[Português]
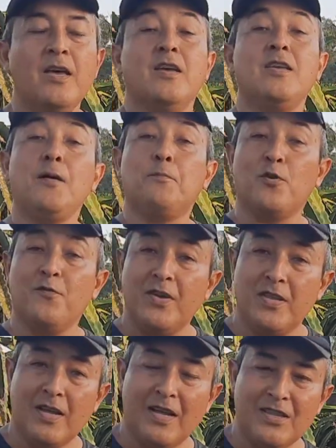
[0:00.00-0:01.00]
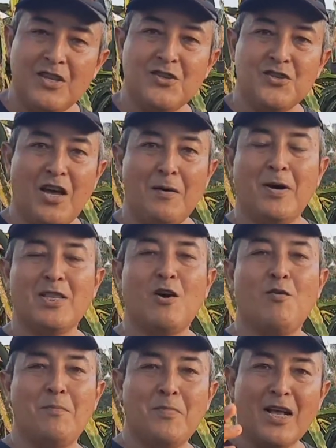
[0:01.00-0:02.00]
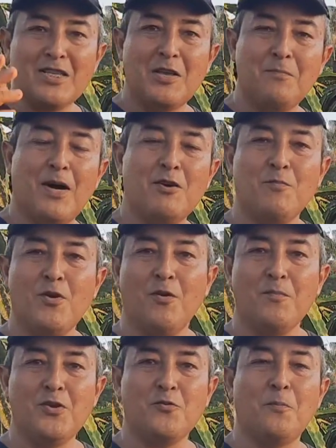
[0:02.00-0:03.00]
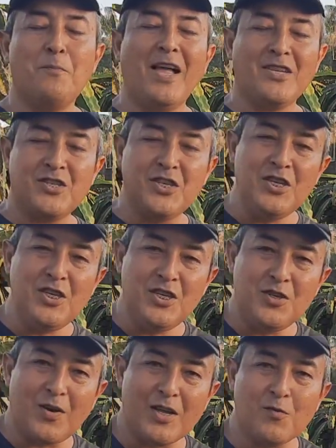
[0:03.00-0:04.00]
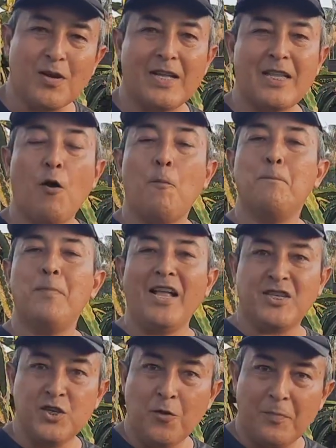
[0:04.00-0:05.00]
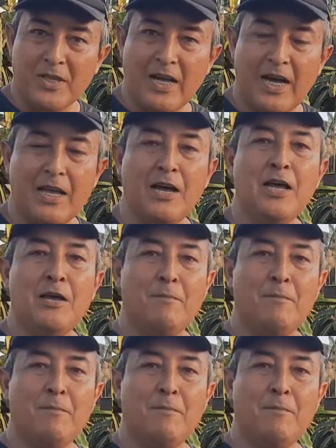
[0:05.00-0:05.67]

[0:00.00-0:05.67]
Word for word: E aproveitar desde já, mandar um abraço aí para o meu amigo Betinho, aí do canal Betinho Pitaia.